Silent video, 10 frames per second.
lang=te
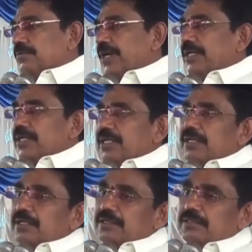వారికి
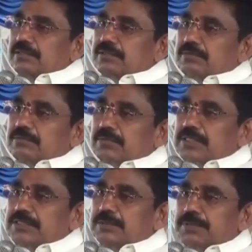
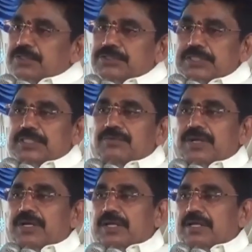మంచి భవిష్యత్తు
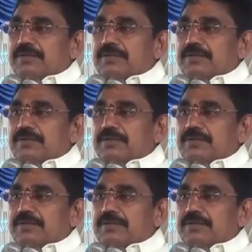ఇవ్వకుండా